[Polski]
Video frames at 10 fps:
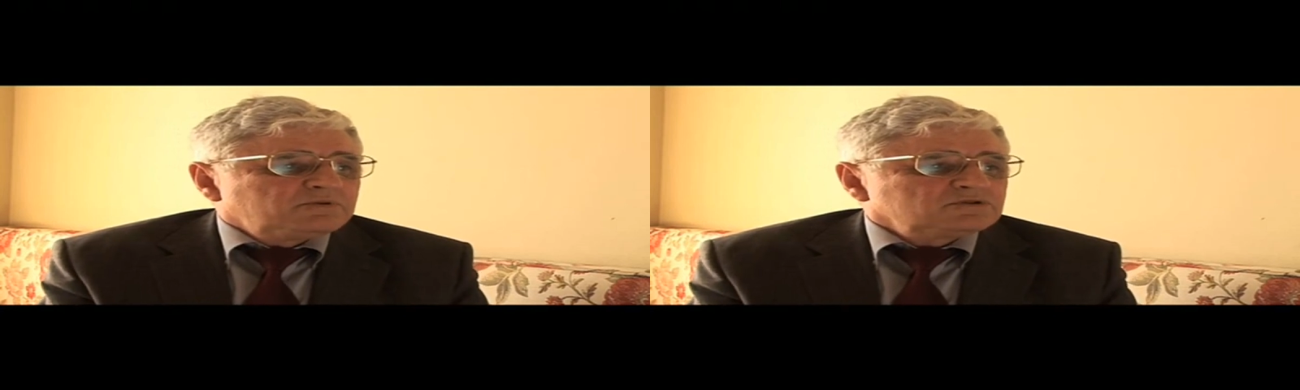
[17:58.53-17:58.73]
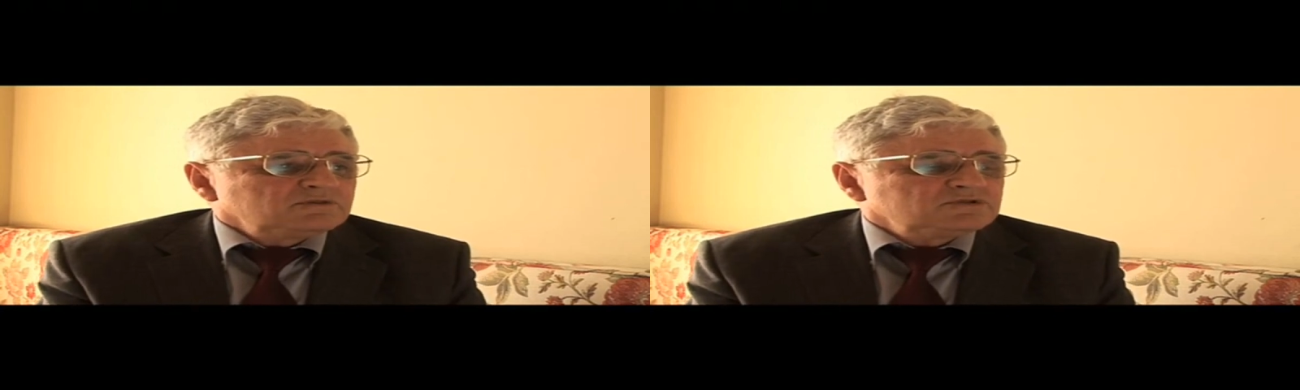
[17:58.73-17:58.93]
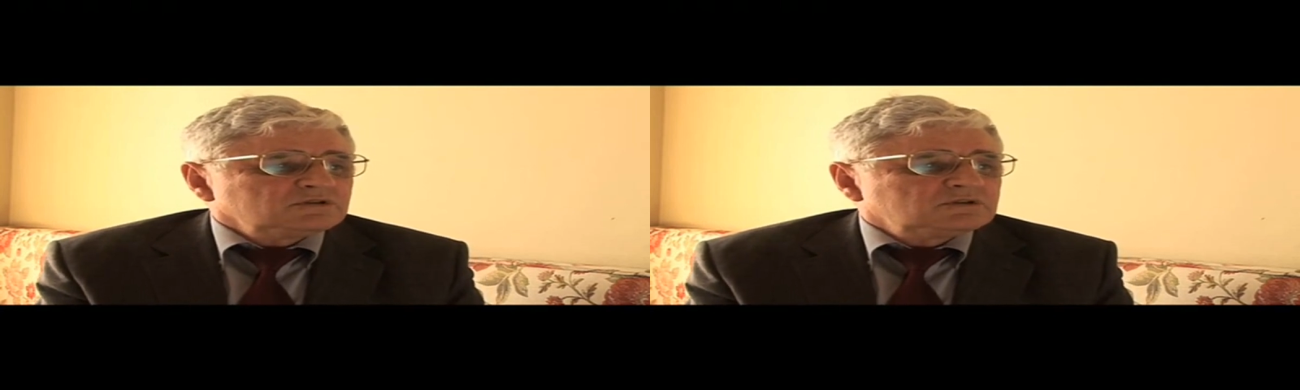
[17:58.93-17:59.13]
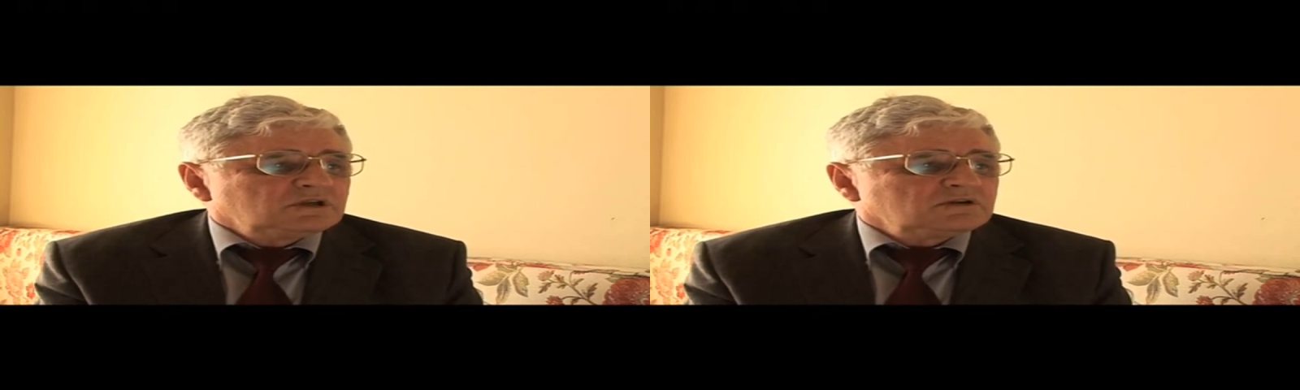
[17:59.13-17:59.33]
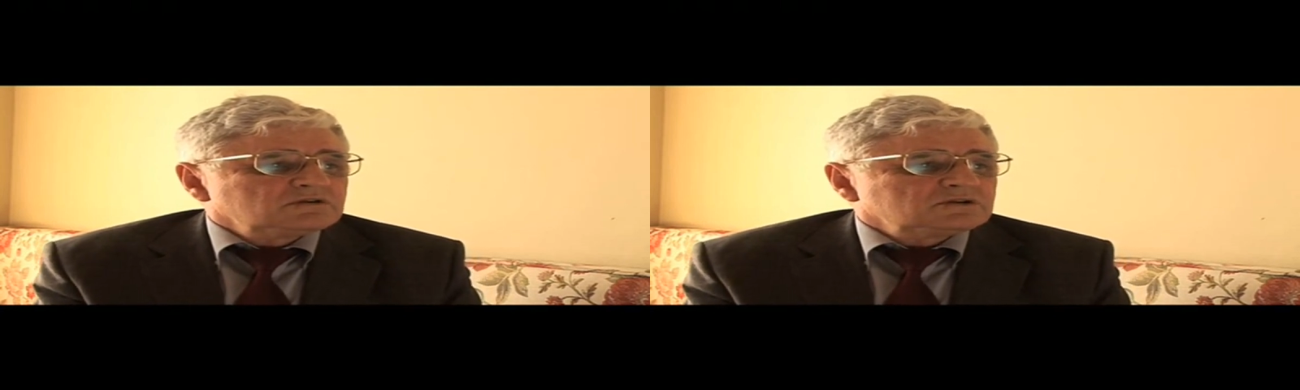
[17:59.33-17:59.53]
Począwszy od
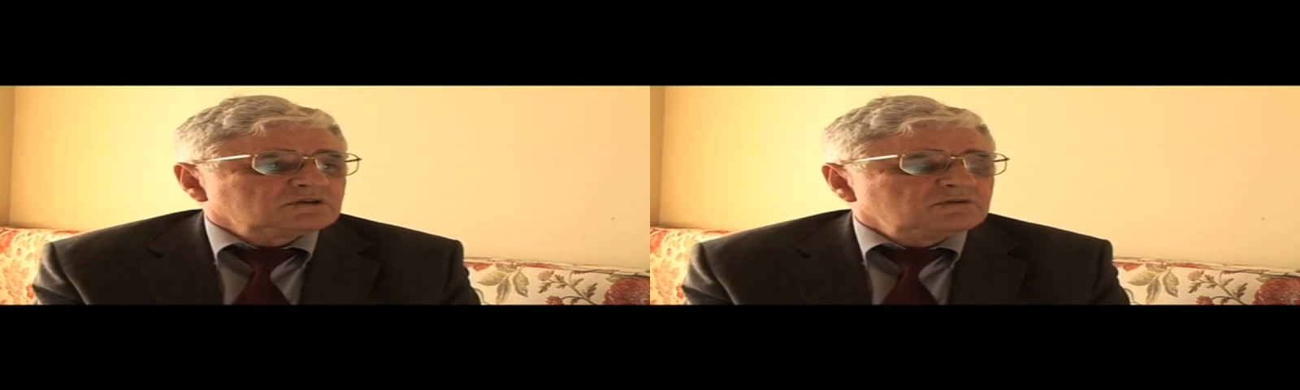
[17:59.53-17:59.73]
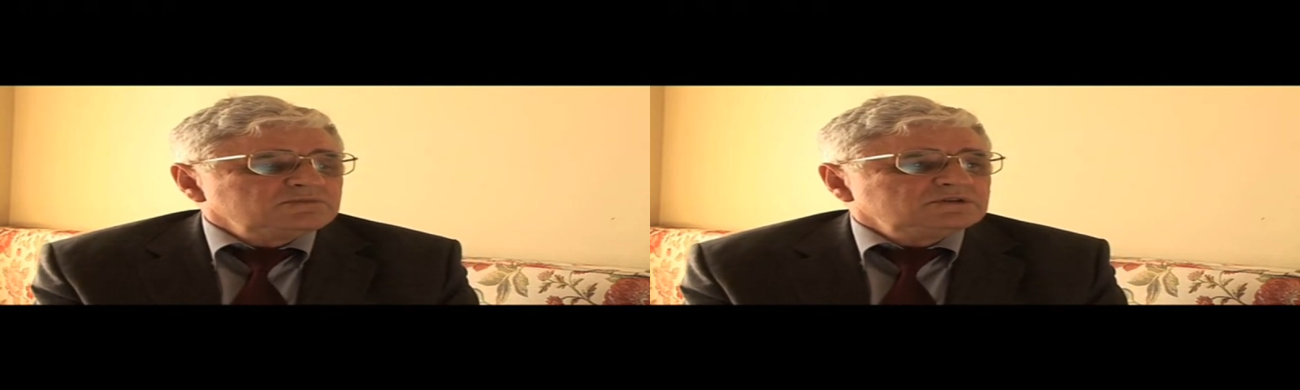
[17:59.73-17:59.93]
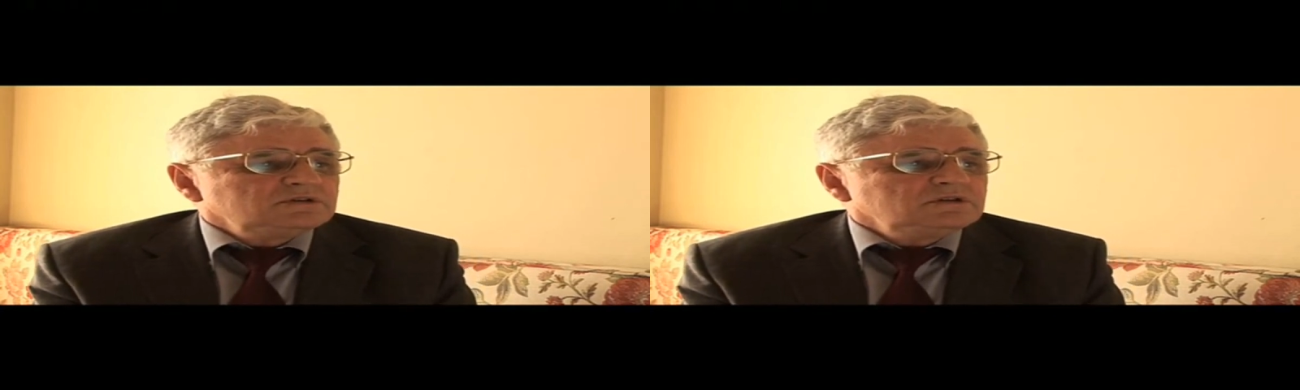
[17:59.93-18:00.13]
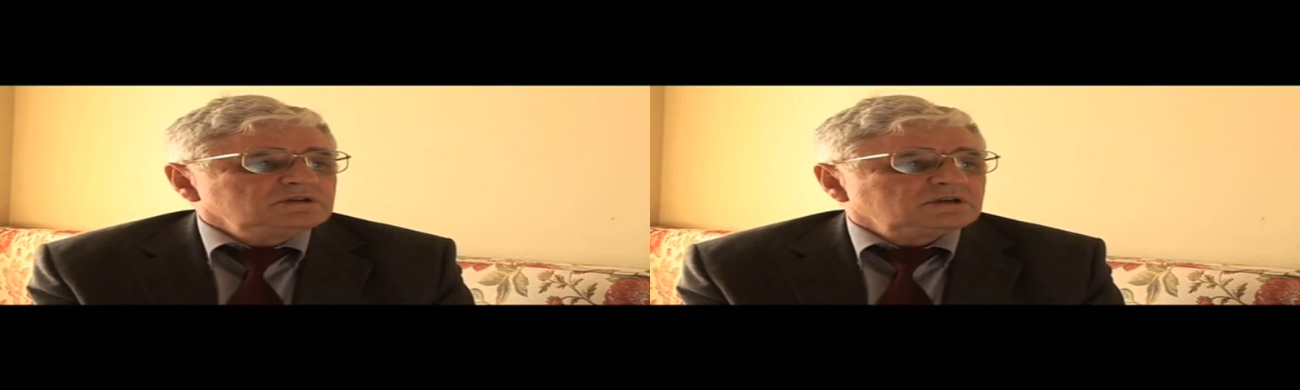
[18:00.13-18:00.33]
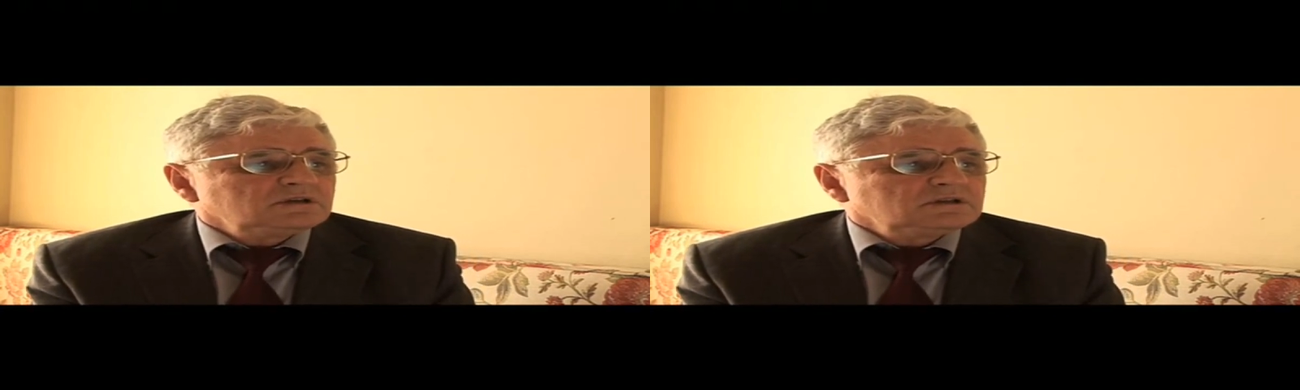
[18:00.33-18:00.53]
tego, że
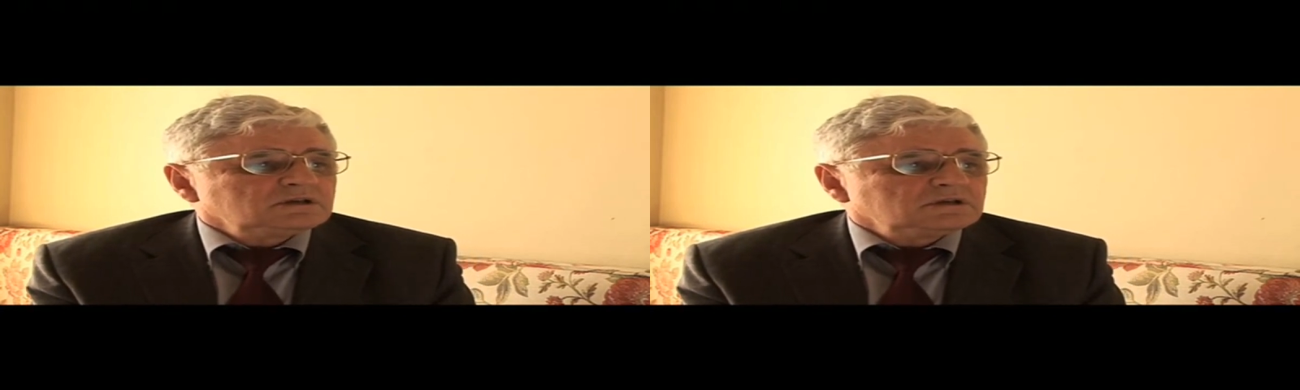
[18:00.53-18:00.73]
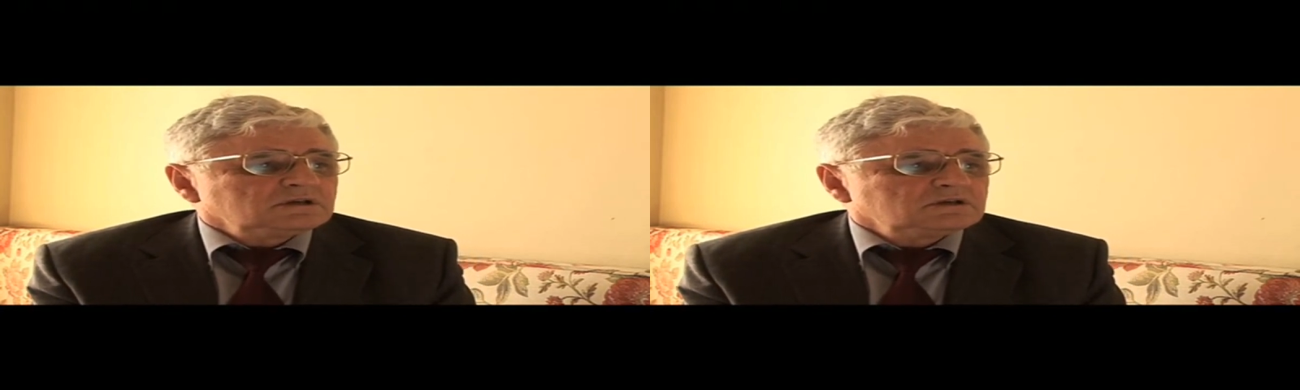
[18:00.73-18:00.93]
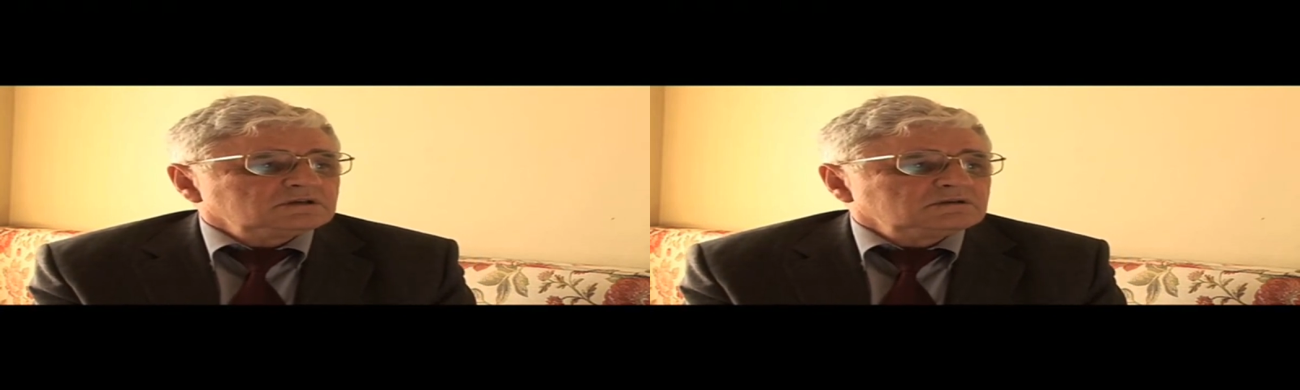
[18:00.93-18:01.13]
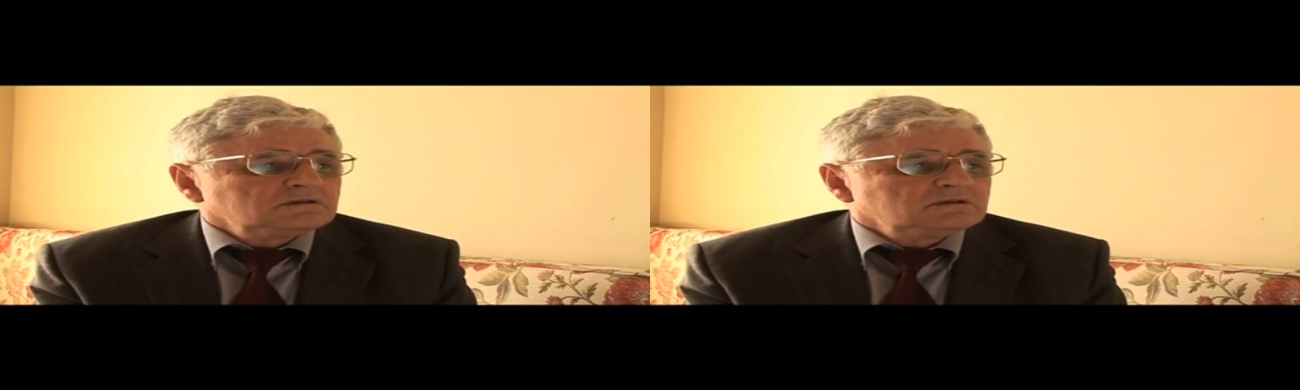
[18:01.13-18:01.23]
komisyjnie te e,